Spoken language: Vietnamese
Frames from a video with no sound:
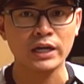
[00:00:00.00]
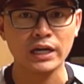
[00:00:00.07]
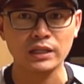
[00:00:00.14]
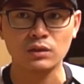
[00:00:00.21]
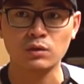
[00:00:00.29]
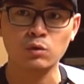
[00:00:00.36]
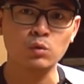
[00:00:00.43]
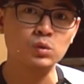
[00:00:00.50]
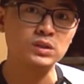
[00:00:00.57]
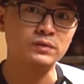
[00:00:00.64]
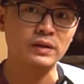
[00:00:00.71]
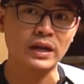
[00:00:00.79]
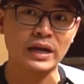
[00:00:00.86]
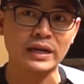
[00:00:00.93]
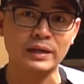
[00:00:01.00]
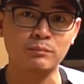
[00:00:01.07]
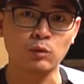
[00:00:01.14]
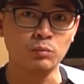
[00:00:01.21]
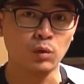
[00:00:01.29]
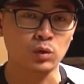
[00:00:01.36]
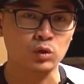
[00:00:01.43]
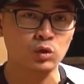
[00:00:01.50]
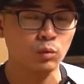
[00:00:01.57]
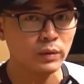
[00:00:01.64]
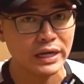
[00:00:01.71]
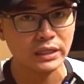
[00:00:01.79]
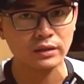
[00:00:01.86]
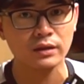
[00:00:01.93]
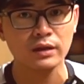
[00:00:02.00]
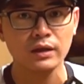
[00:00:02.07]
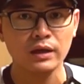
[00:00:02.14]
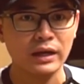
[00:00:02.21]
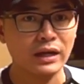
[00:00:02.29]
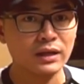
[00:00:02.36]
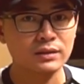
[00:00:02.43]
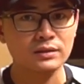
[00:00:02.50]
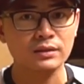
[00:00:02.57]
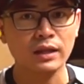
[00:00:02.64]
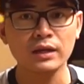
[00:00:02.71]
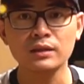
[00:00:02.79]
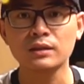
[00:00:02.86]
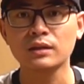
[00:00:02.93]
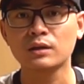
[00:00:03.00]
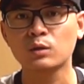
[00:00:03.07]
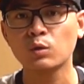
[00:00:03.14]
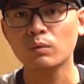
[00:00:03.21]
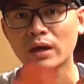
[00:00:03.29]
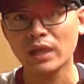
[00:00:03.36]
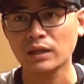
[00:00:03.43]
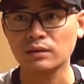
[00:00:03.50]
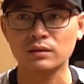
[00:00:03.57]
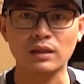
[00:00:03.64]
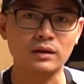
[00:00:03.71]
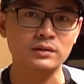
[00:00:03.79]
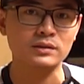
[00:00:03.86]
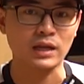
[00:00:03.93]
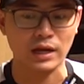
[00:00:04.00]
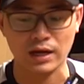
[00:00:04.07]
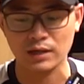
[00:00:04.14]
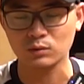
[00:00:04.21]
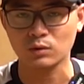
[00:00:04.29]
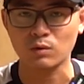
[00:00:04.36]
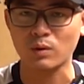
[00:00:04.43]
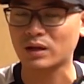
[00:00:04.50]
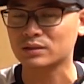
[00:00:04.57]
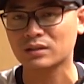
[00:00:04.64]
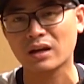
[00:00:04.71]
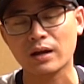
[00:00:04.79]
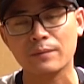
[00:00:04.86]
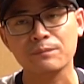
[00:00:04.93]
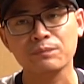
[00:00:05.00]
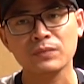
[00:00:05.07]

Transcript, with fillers: hết Husqvarna 541 cũng hết Estin thì cũng hết tăng giá rồi loạn xạ